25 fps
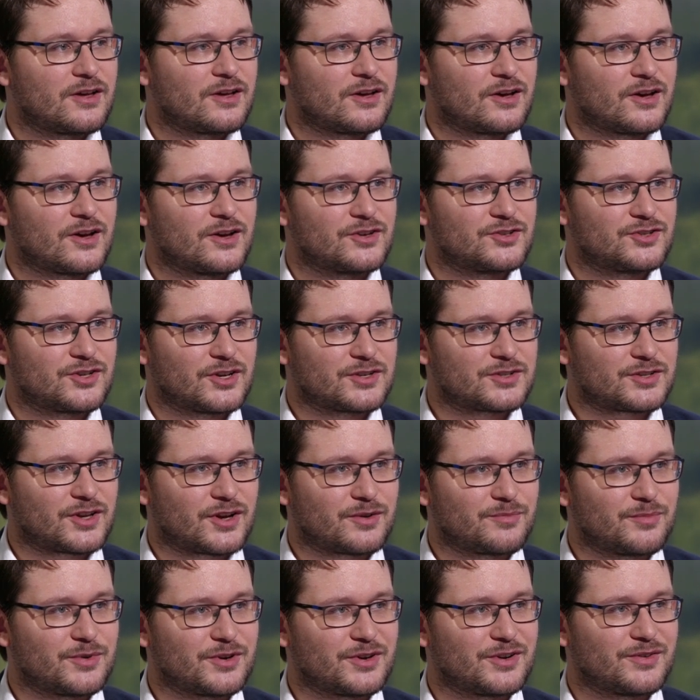сейчас а,
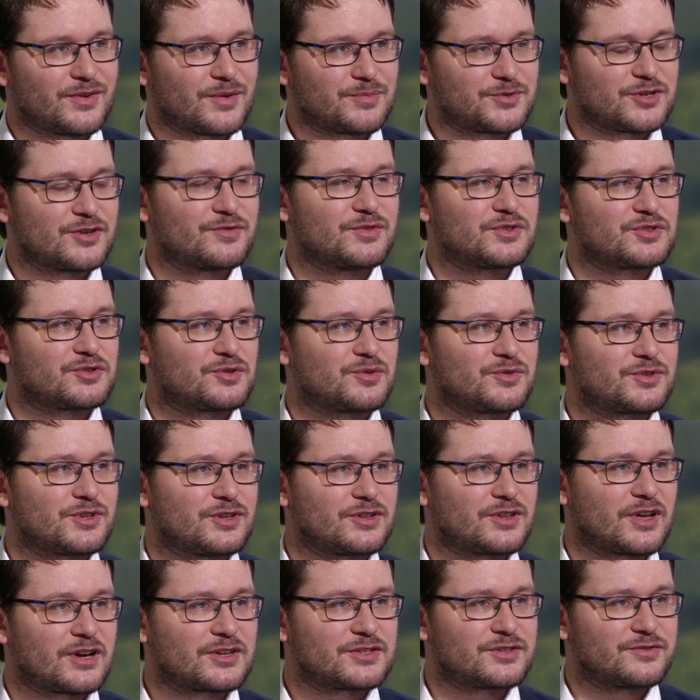как бы вообще в
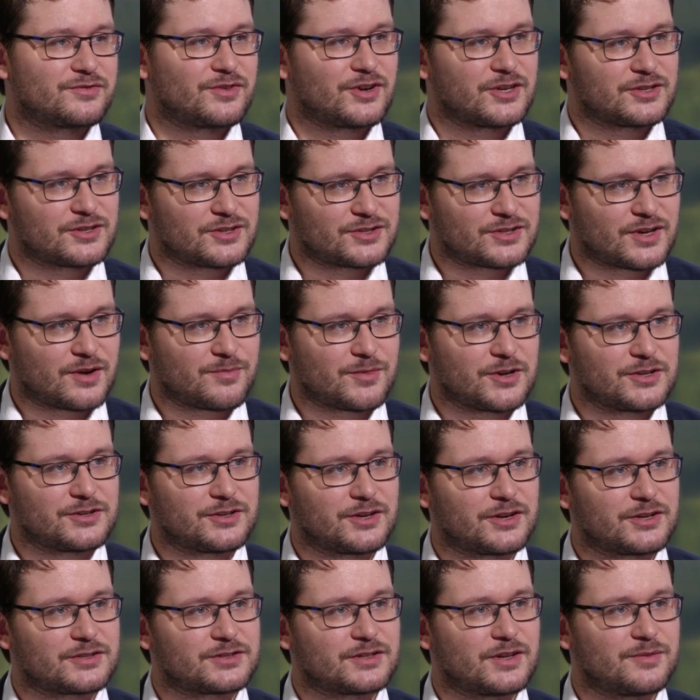Эстонии Taxify это самое
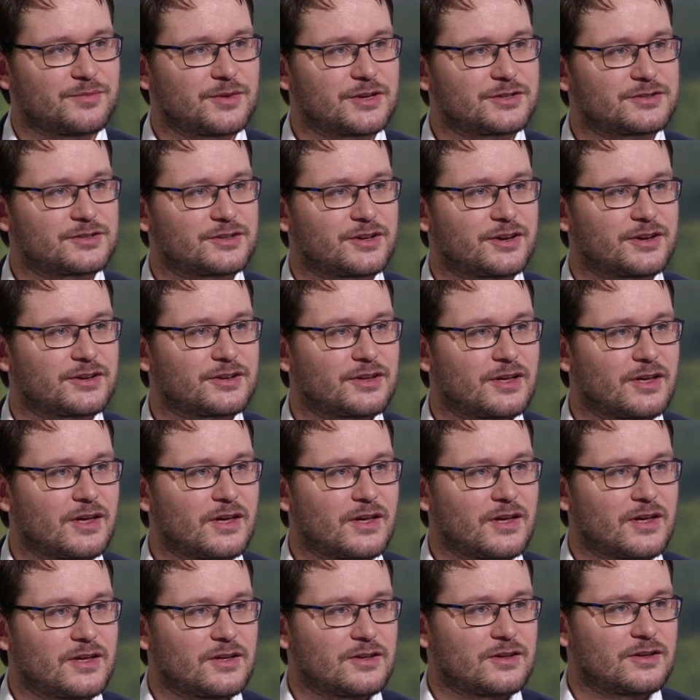интересное место,
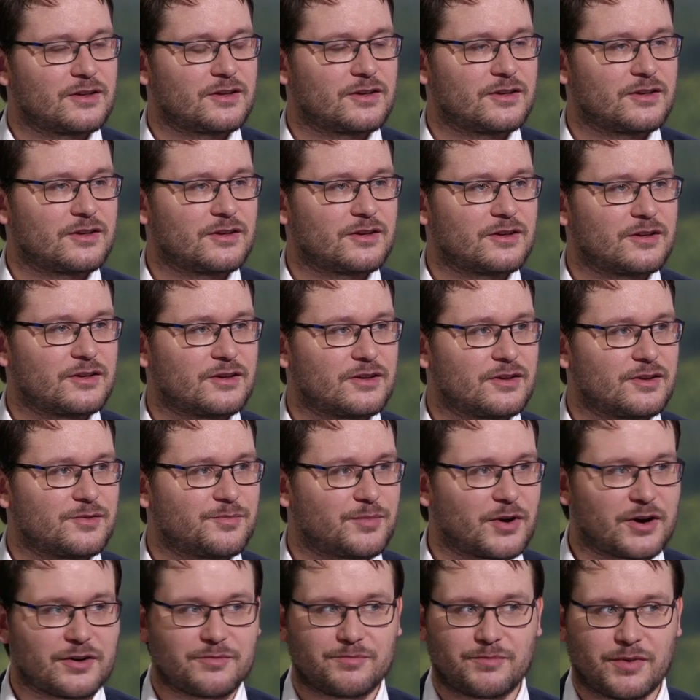и
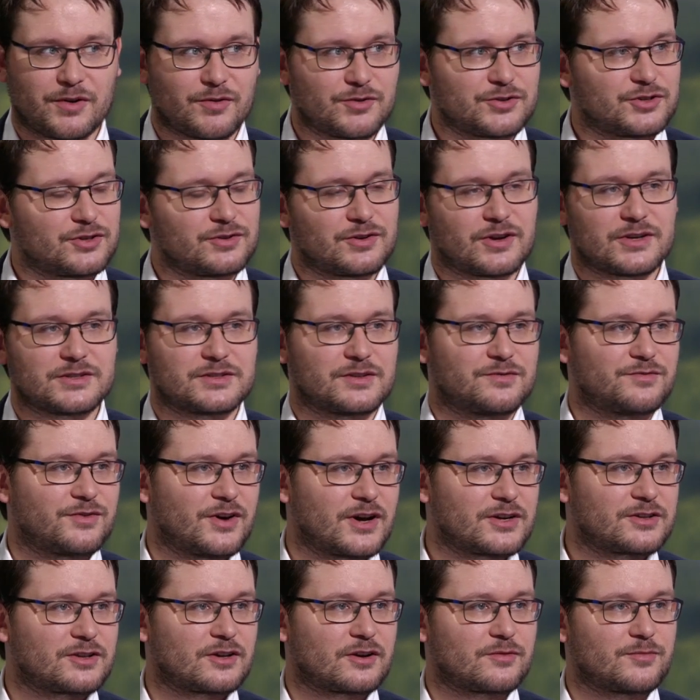по, по очень разным
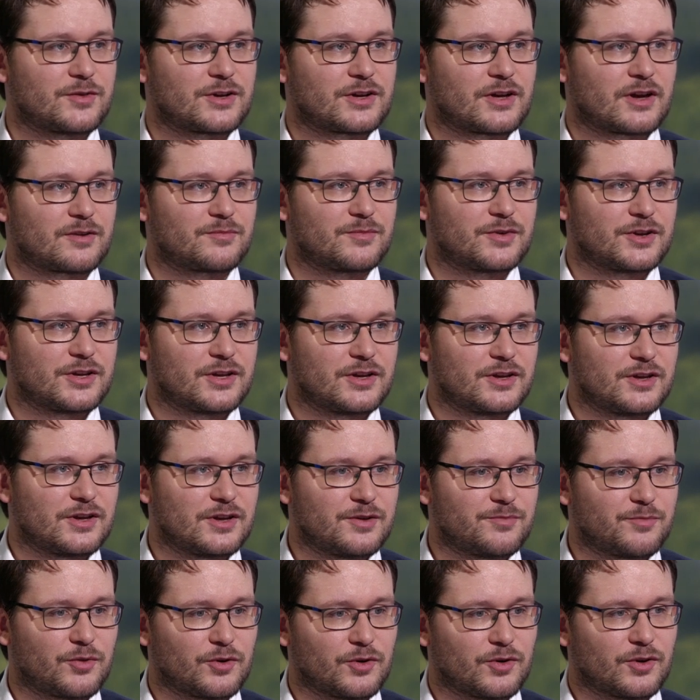фактам факторам и как бы
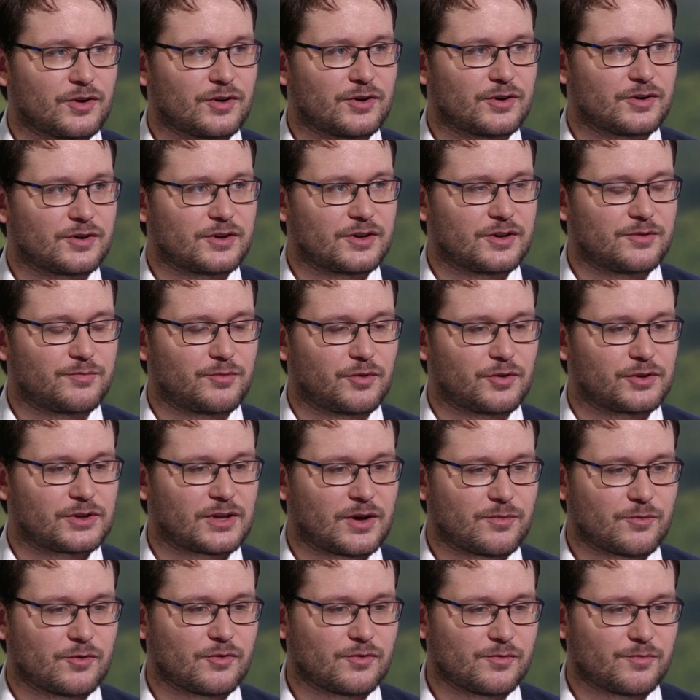и по, и по
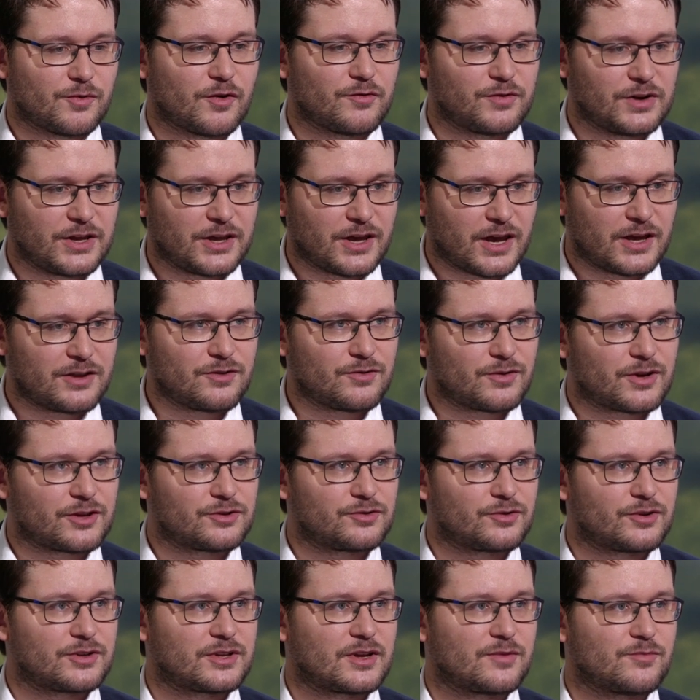тому, по влиянию,
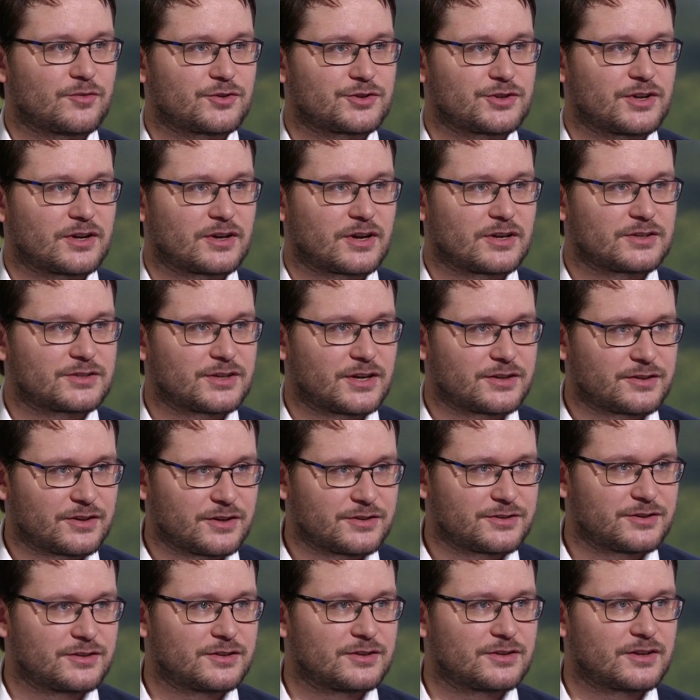которое там можно оказать,
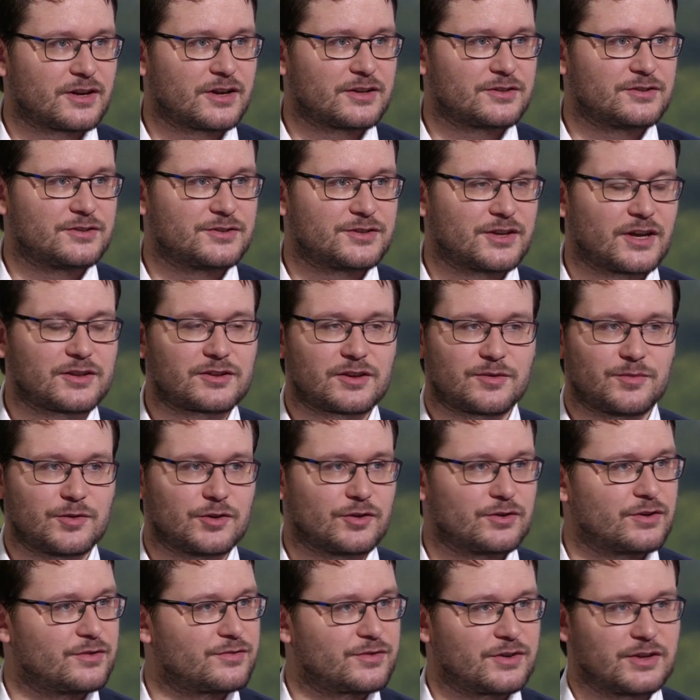найти на десятки
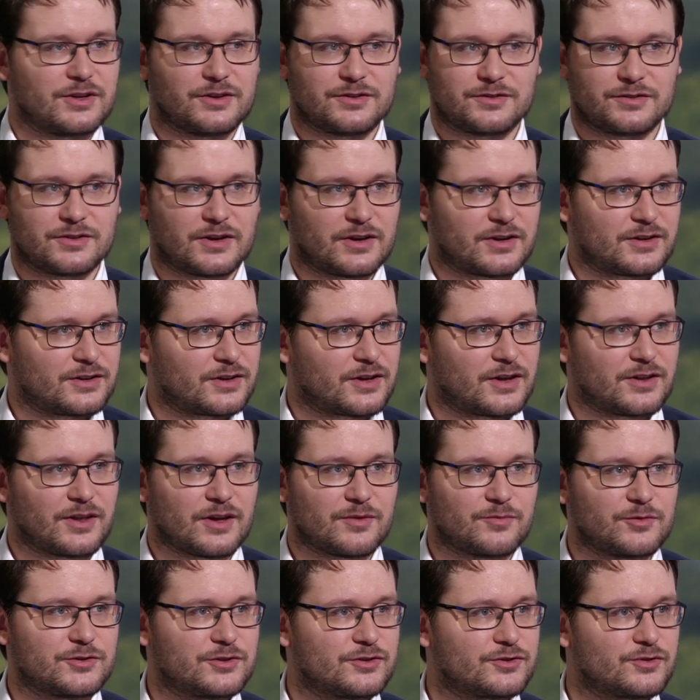миллионов и, наверное,
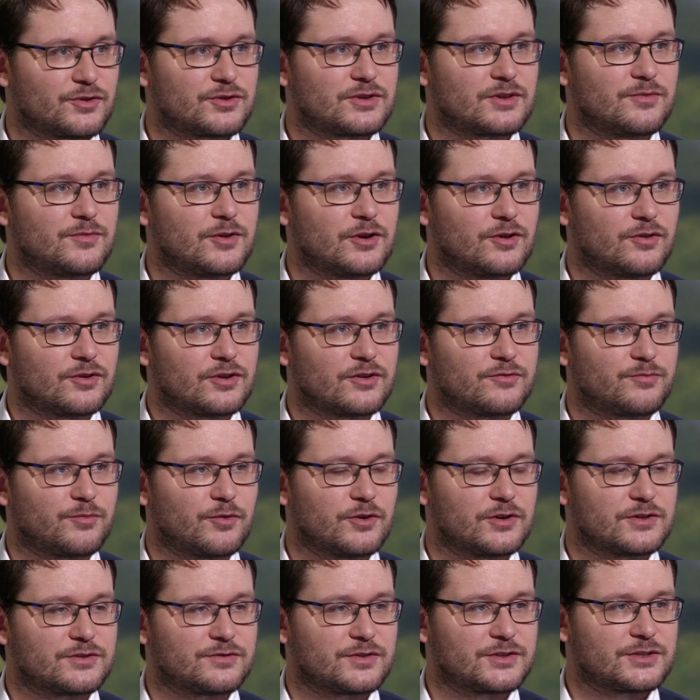когда-нибудь и сотни миллионов
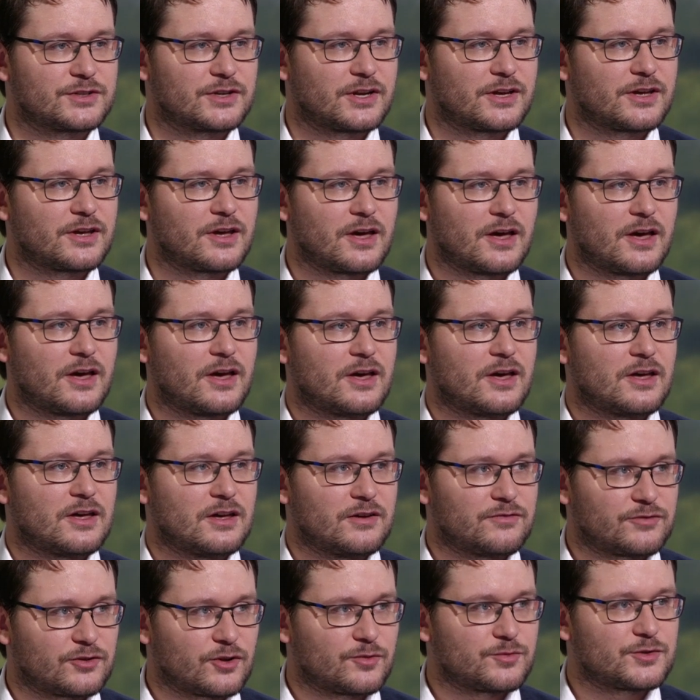пользователей.
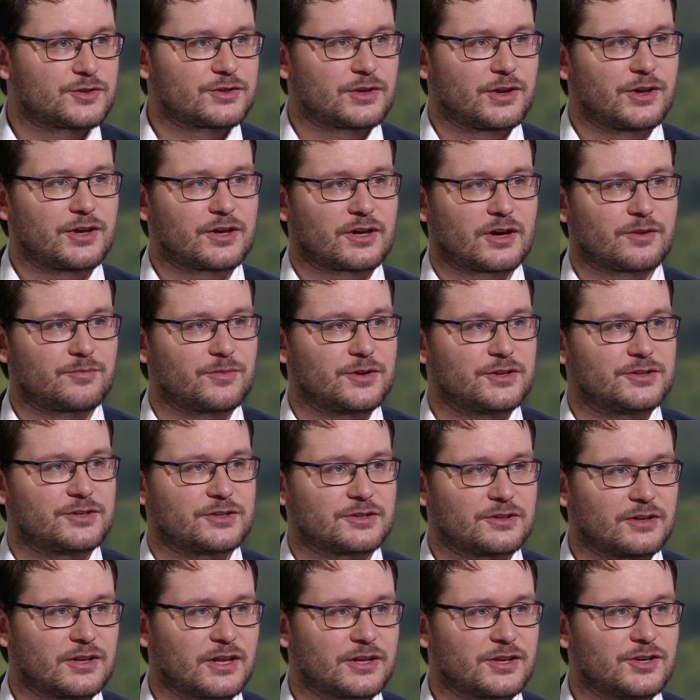И в том числе как бы и
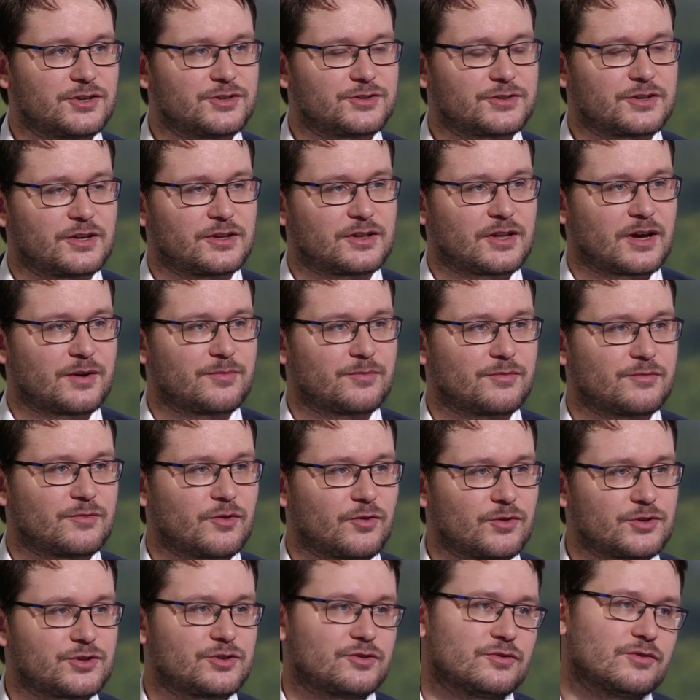технологически там
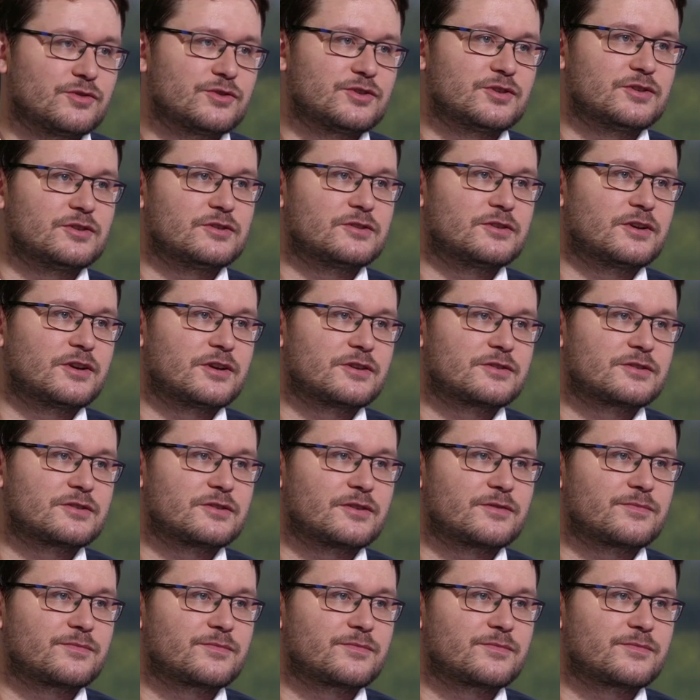очень-очень интересно.